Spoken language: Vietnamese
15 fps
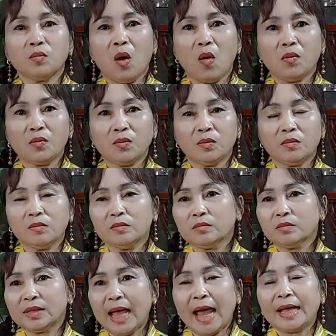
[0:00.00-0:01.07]
một
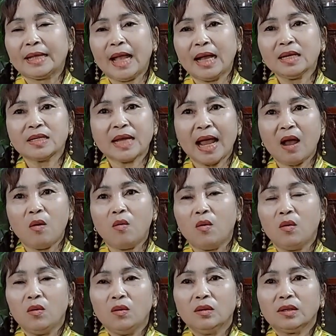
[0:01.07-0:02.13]
vài tháng sau
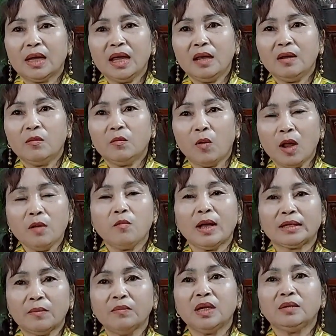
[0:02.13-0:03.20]
cái mới
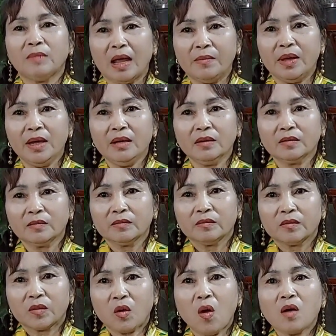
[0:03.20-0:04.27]
qua tâm linh bảy biết.
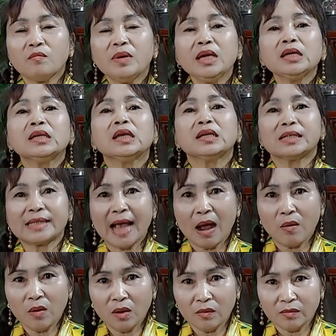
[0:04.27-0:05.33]
Con biết vì
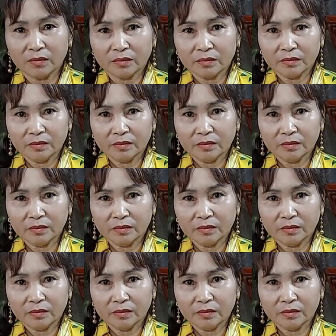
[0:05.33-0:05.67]
sao không?